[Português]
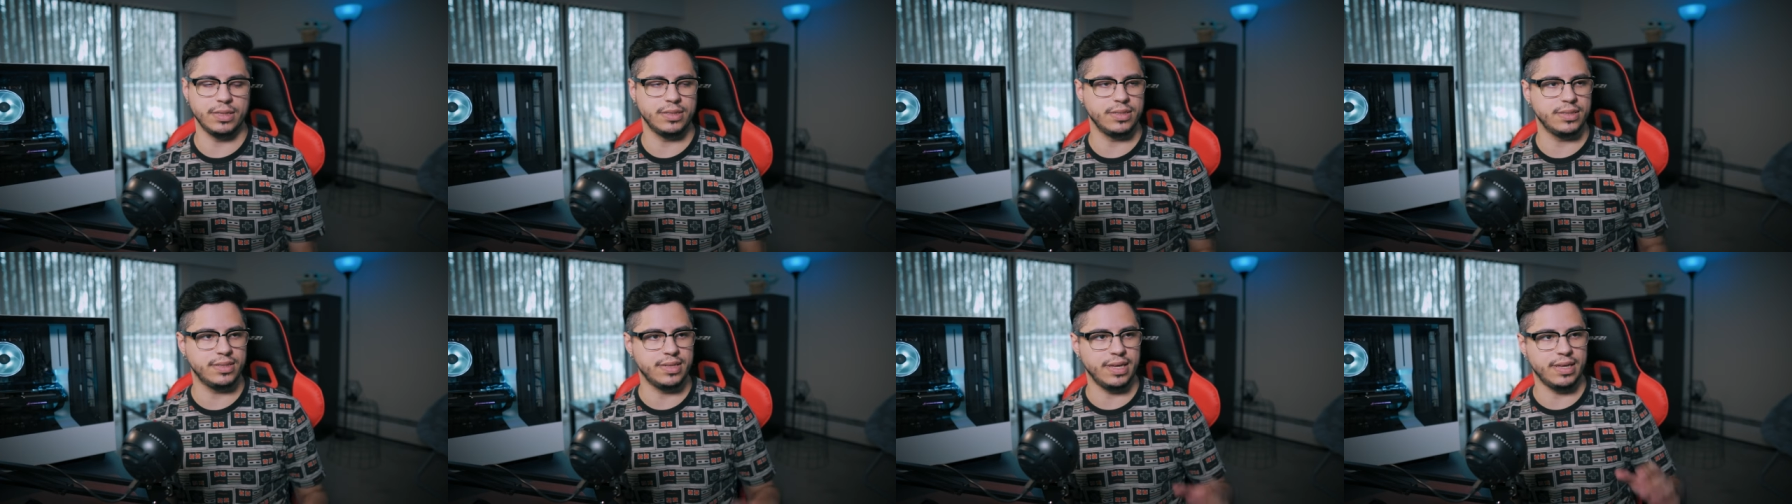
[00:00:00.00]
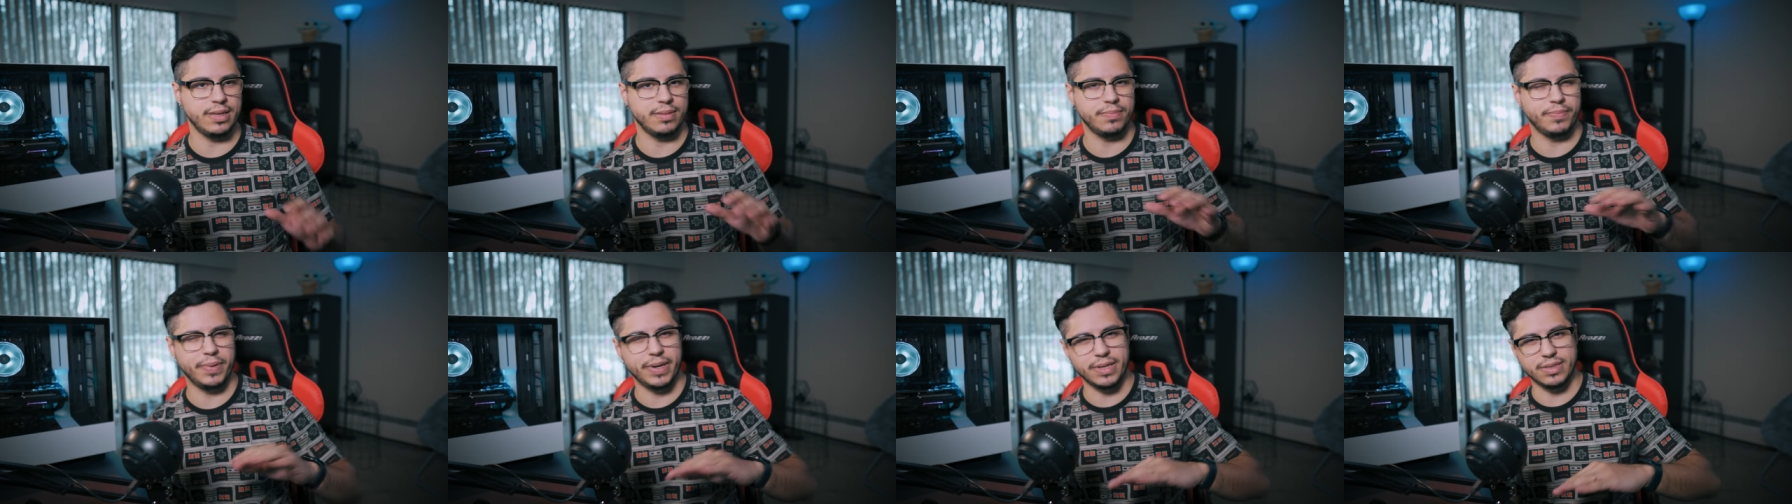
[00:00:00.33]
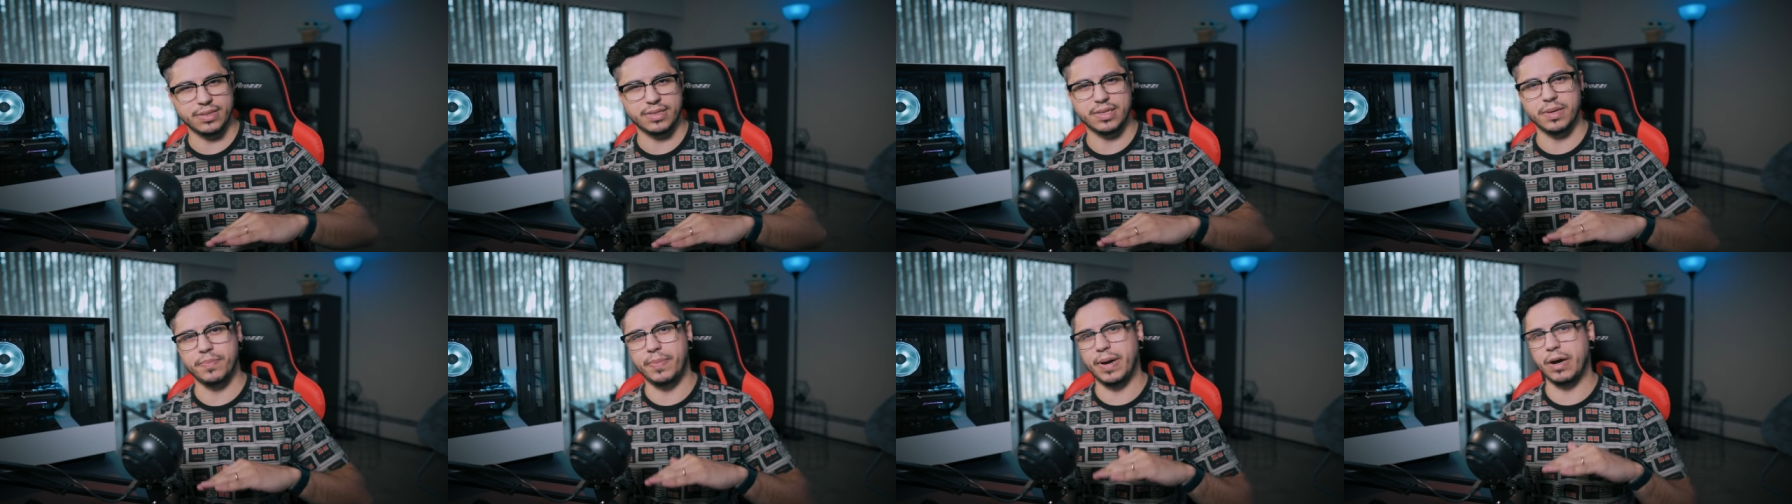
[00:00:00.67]
Existem
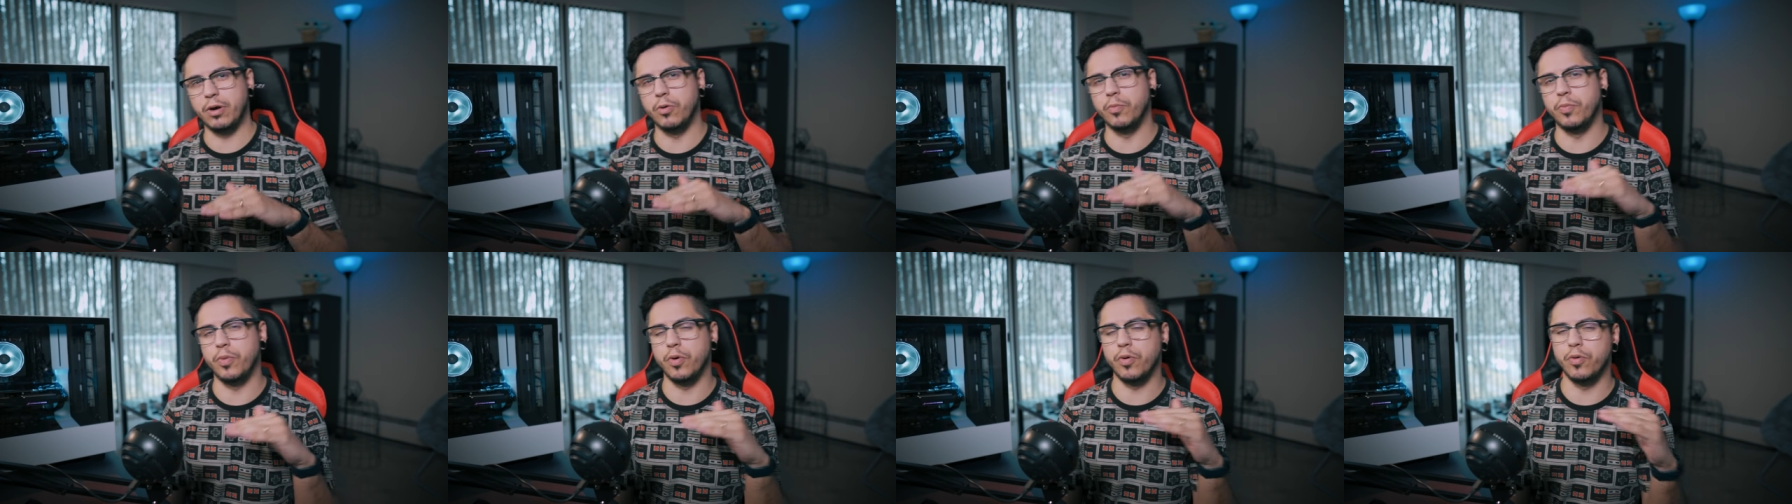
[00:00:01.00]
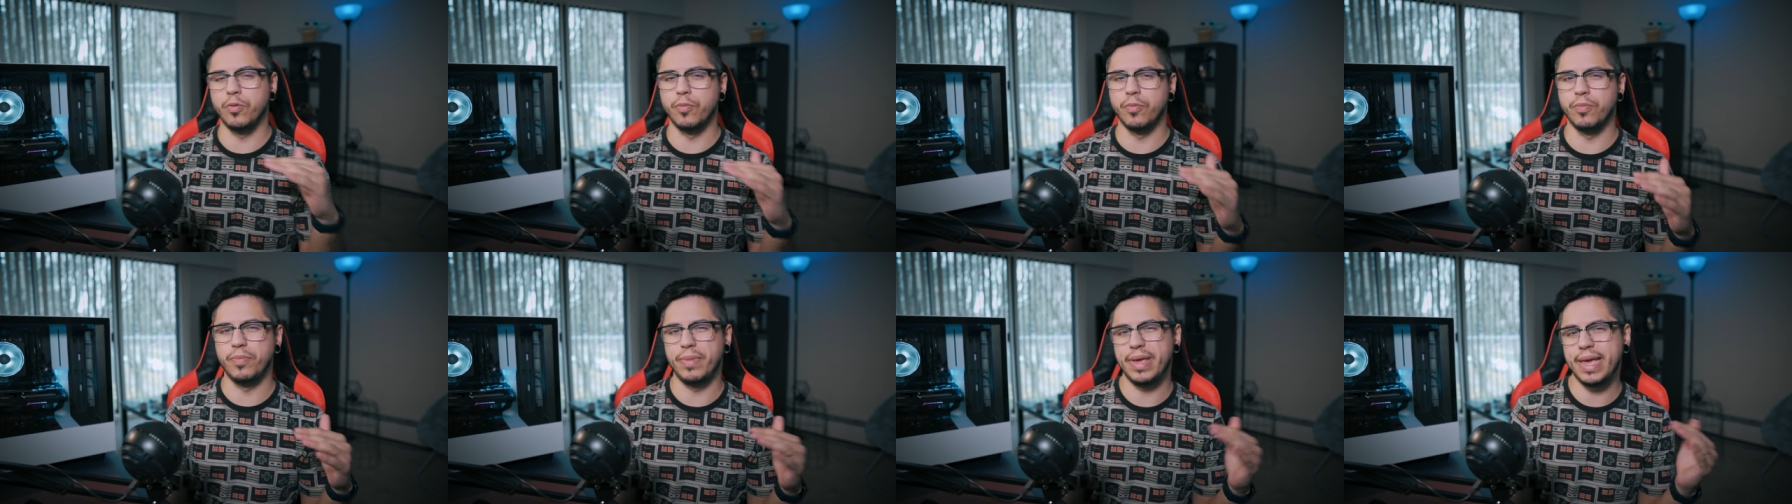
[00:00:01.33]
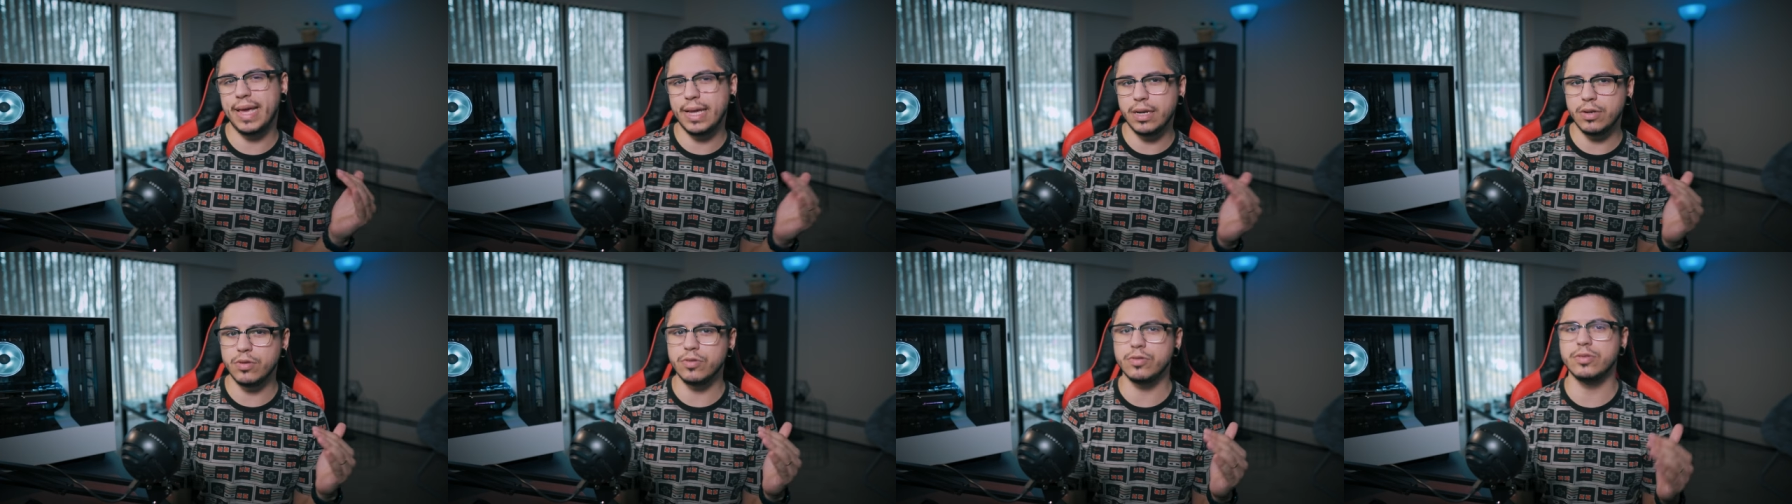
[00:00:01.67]
empresas que pagam um pouco
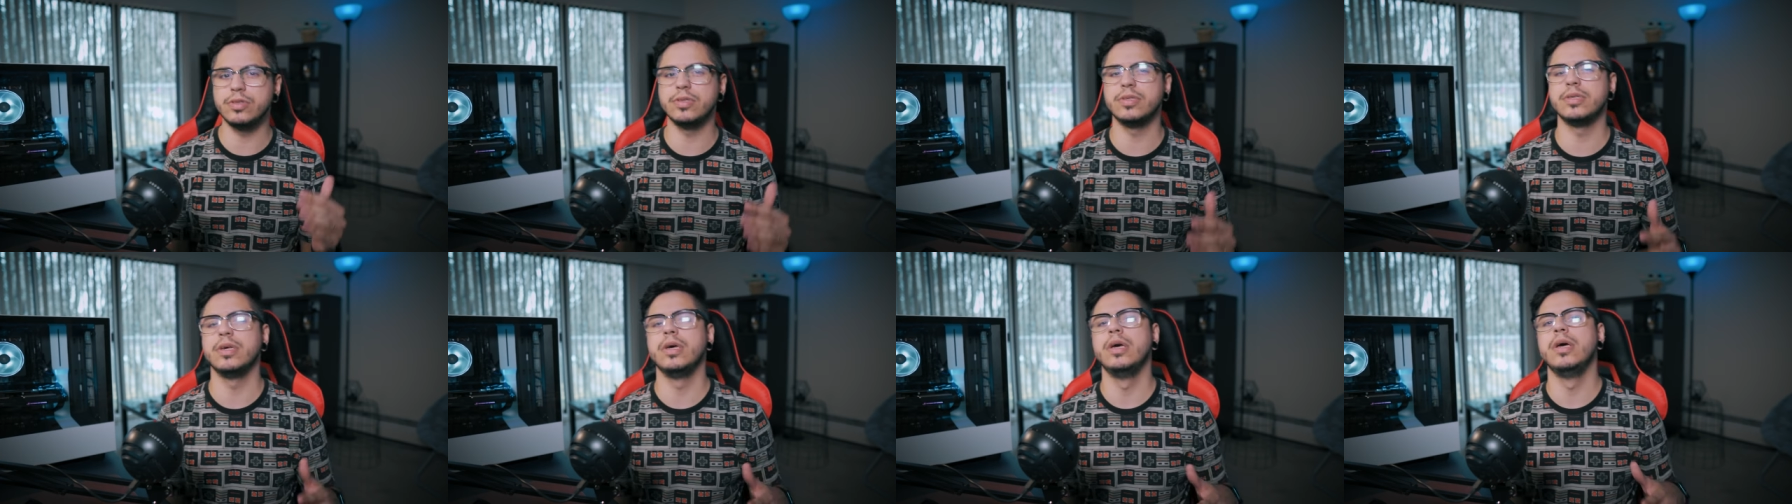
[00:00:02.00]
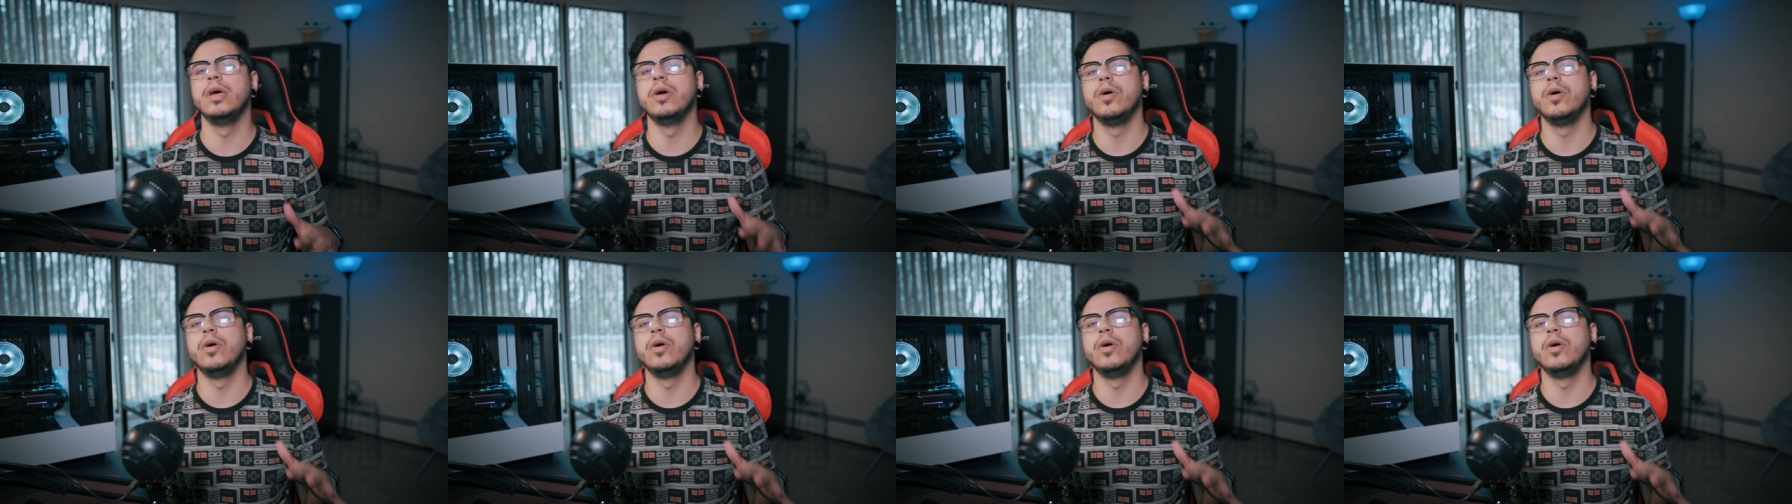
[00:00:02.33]
menos,